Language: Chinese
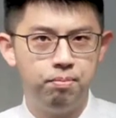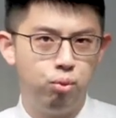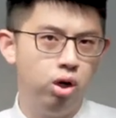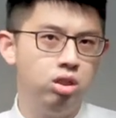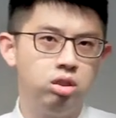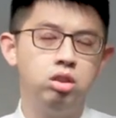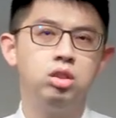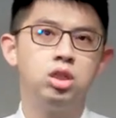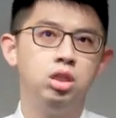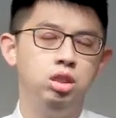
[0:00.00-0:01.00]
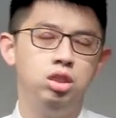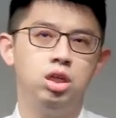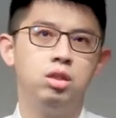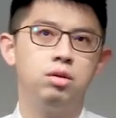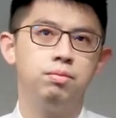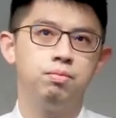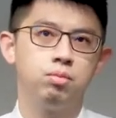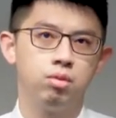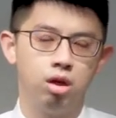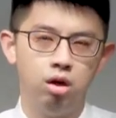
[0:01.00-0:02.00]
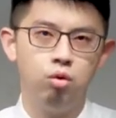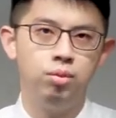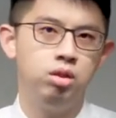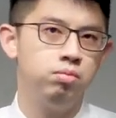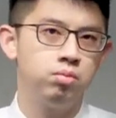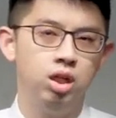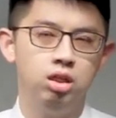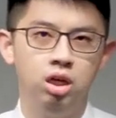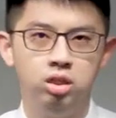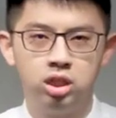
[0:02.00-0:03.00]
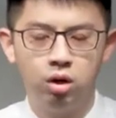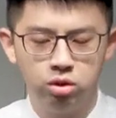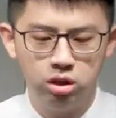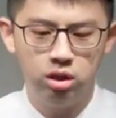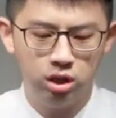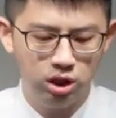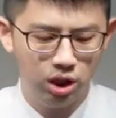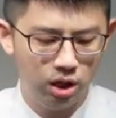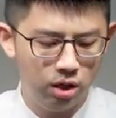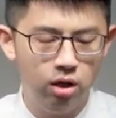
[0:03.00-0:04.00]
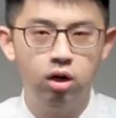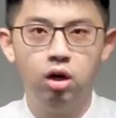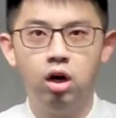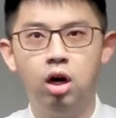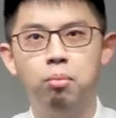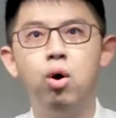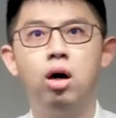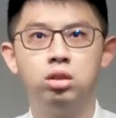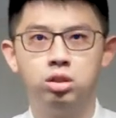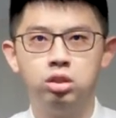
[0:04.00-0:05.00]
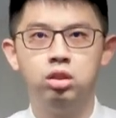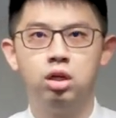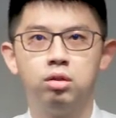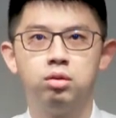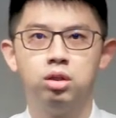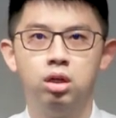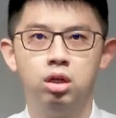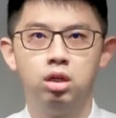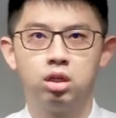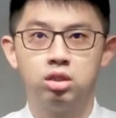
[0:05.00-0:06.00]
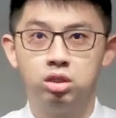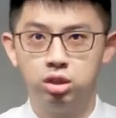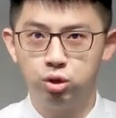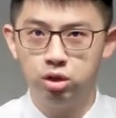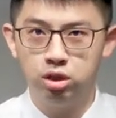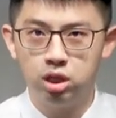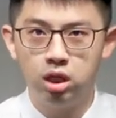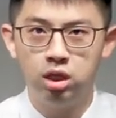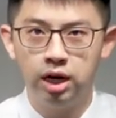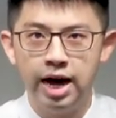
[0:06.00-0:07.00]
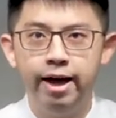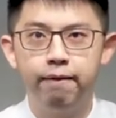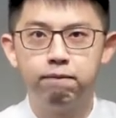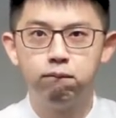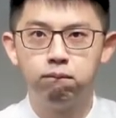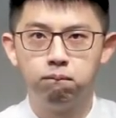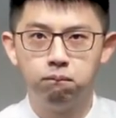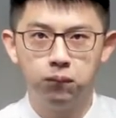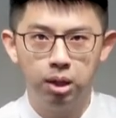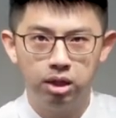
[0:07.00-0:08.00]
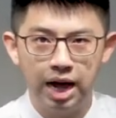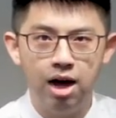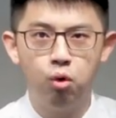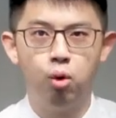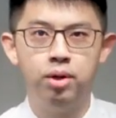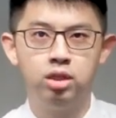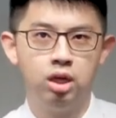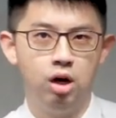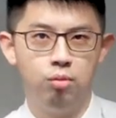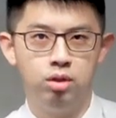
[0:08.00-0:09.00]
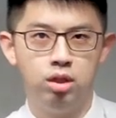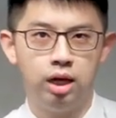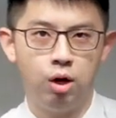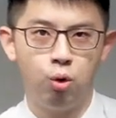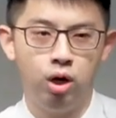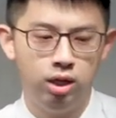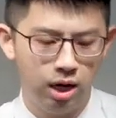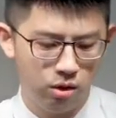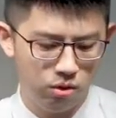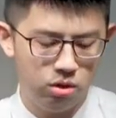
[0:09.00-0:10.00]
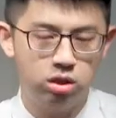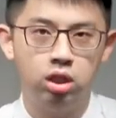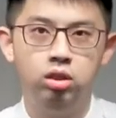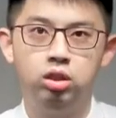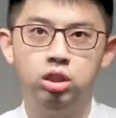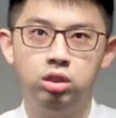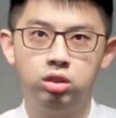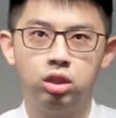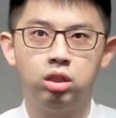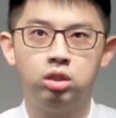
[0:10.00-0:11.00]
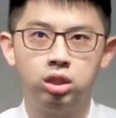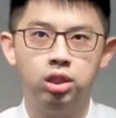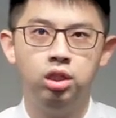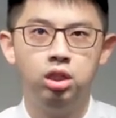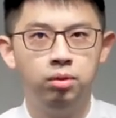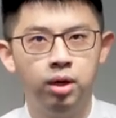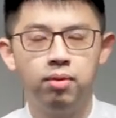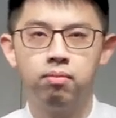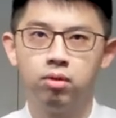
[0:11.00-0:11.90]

不认识神以前呢，哎，我们也招致了一些啊不好的事哈。可是这就是神的爱，打我们要我们来回到圣经神的真理里面，